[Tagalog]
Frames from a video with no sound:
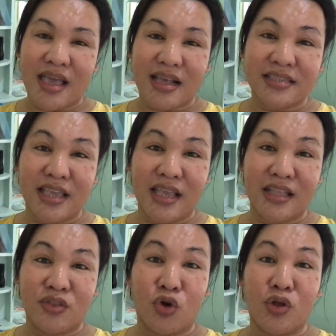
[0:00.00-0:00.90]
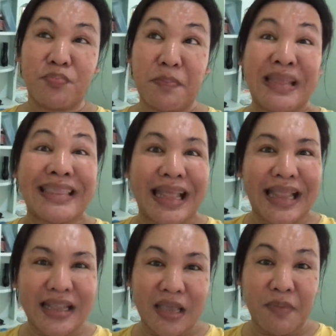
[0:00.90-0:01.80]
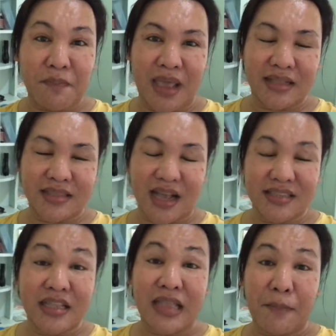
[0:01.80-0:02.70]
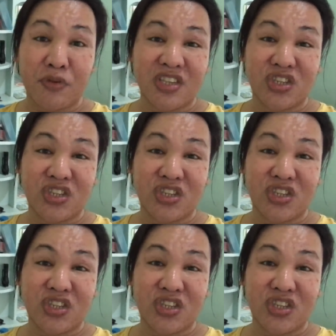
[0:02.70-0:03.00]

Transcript: kasi doon pipintalan na ipipaint na kasi natapos